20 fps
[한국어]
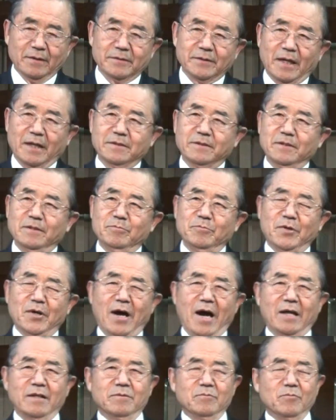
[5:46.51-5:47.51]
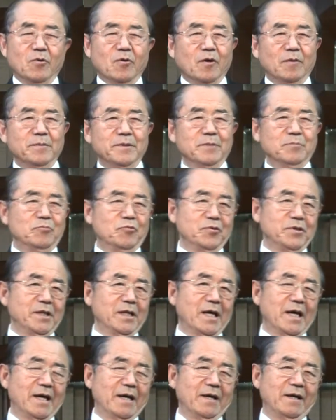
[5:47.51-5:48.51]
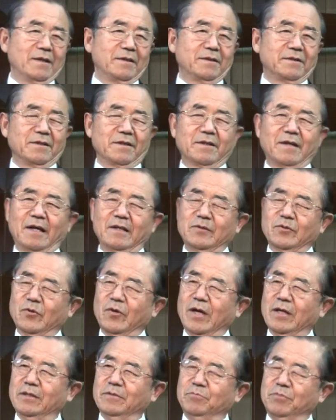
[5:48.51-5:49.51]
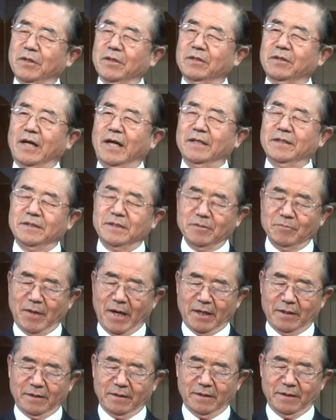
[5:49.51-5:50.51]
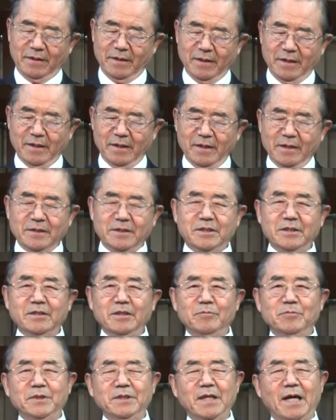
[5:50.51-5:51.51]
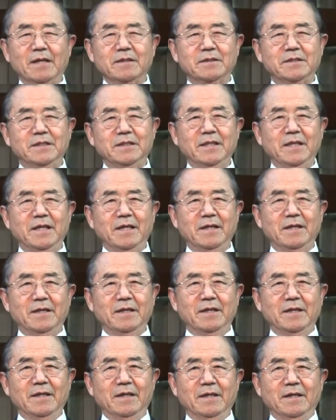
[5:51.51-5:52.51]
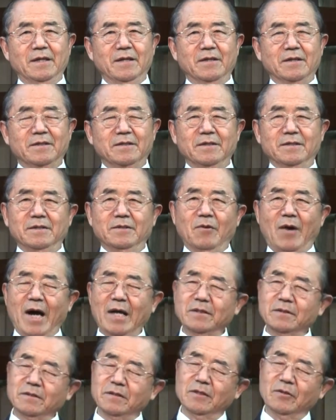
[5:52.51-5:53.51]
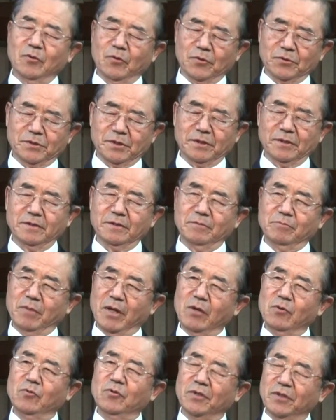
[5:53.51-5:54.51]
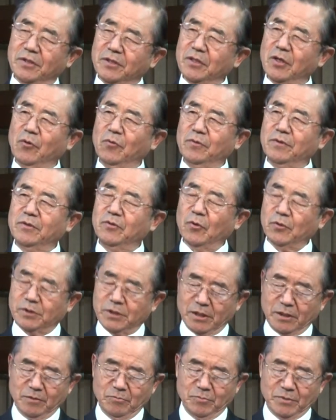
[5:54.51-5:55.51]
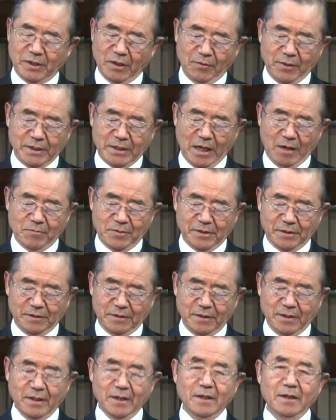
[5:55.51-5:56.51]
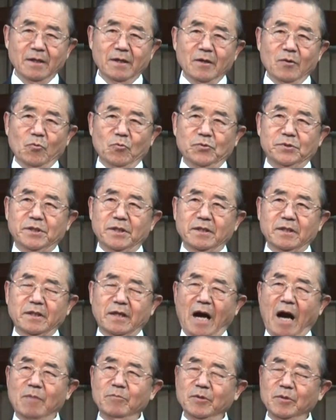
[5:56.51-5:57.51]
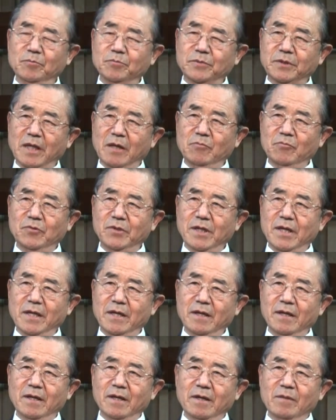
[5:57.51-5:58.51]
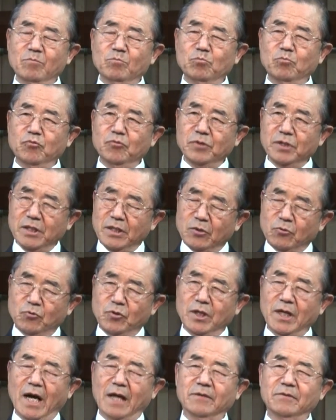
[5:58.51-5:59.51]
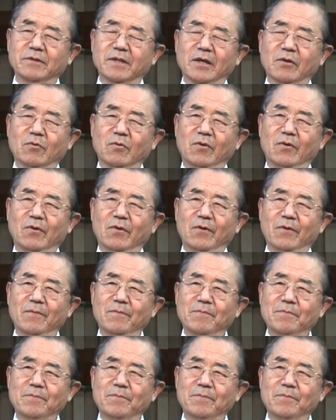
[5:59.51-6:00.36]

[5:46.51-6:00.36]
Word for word: 사실 뭐 한 모금의 물이나 떡 한 조각은 별거 아니지만 지금 이 당시에 그 환경으로서는 매우 어려운 요청입니다. 왜냐하면 우선 가뭄 때문에 물이 귀한 때고